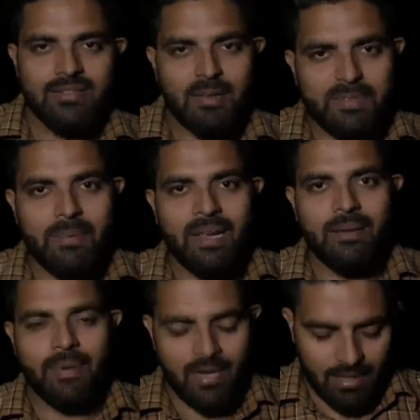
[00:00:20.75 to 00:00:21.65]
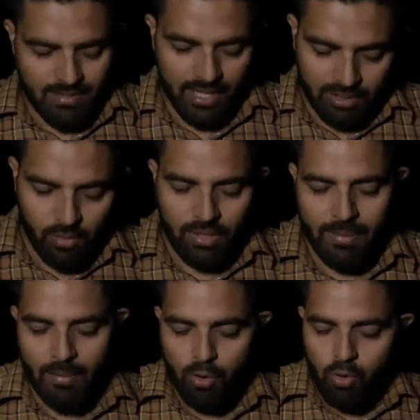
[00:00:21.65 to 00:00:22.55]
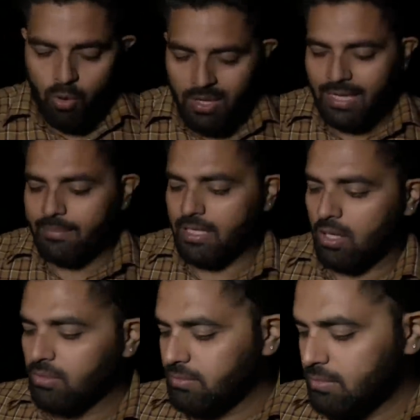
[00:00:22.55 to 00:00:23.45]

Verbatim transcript: सबसे पहले मैं चाहता हूँ कि मैं आपको गूगल टाइम दिखाऊं